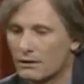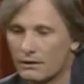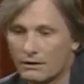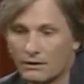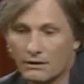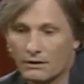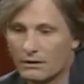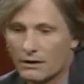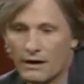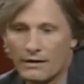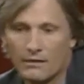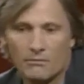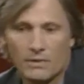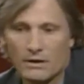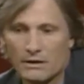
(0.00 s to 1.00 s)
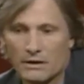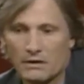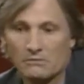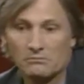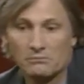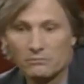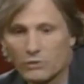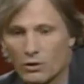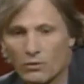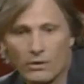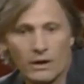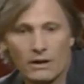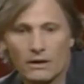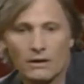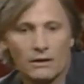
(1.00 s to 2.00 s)
Y ahí empecé,
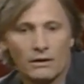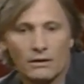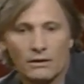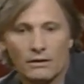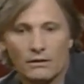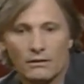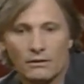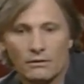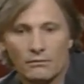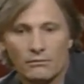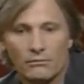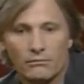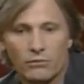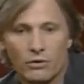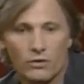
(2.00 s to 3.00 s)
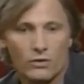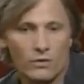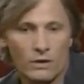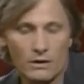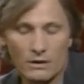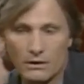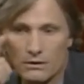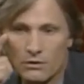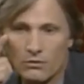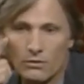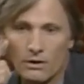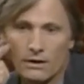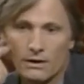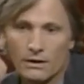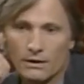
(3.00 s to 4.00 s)
probé y por suerte
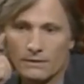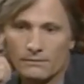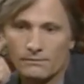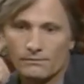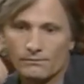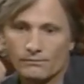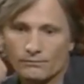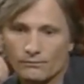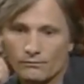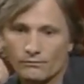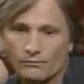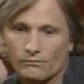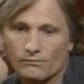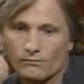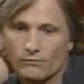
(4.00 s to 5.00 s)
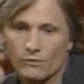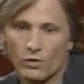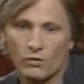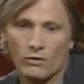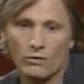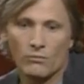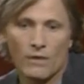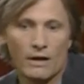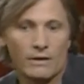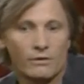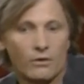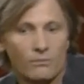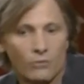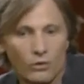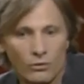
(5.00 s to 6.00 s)
tuve, tuve un
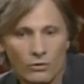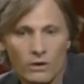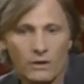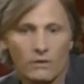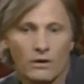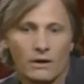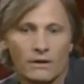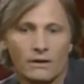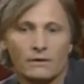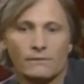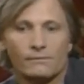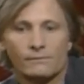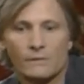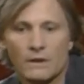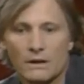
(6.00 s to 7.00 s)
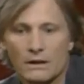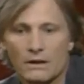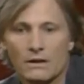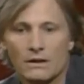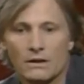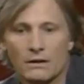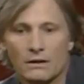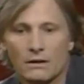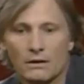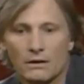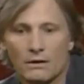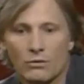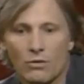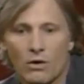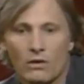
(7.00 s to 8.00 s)
maestro muy bueno ahí,
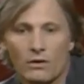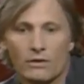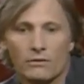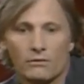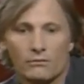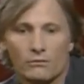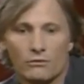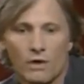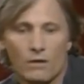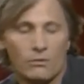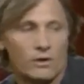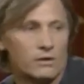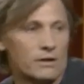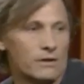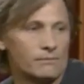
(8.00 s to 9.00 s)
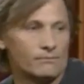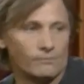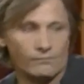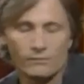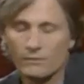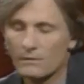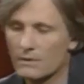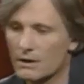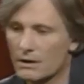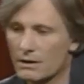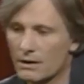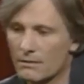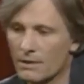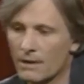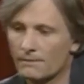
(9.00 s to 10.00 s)
eh, Warren Robertson se
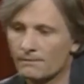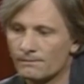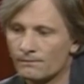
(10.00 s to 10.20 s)
llama,